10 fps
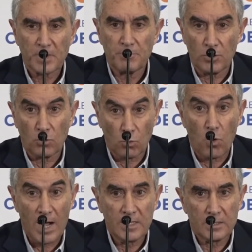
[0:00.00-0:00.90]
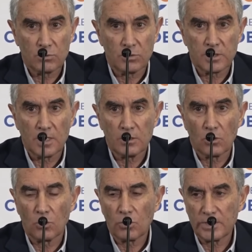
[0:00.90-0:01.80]
pero Juan es un
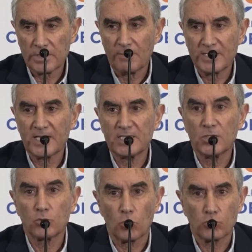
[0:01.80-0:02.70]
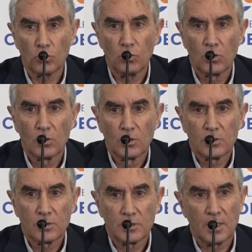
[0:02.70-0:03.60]
técnico quizá más exitoso
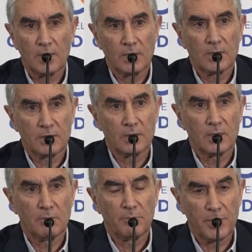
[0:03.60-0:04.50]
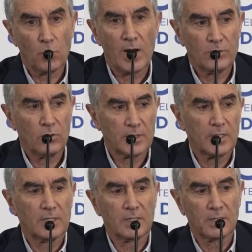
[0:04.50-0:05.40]
del peruano
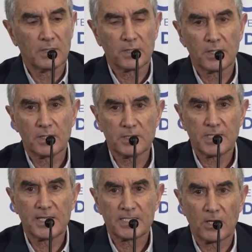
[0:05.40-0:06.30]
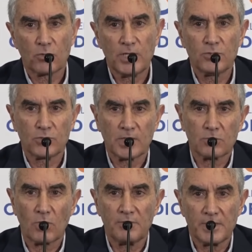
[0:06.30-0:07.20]
que, que, está desarrollándose
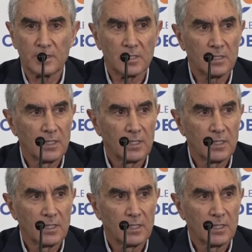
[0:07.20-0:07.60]
actualmente.